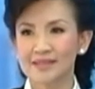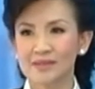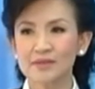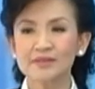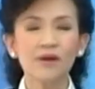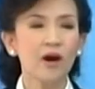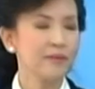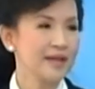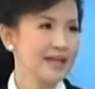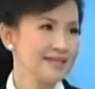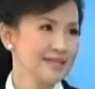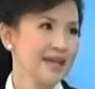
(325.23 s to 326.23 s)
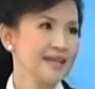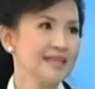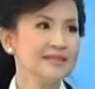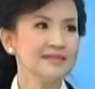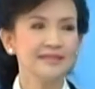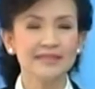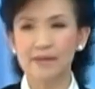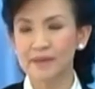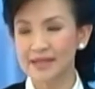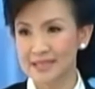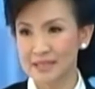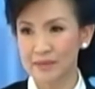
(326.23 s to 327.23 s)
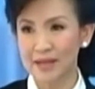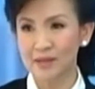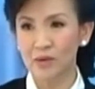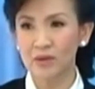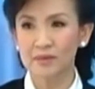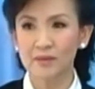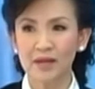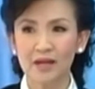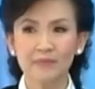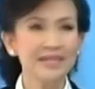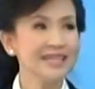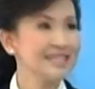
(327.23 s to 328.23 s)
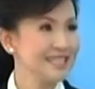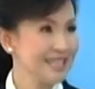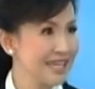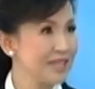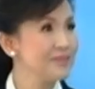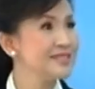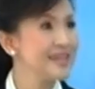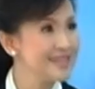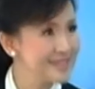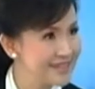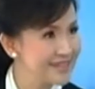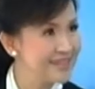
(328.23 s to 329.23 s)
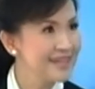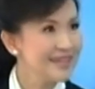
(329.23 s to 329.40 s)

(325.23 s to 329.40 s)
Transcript: ทดสอบการใช้ได้ถึง 3,000-4,000 คนเพราะว่าเขามีเงินในการวิจัยเยอะ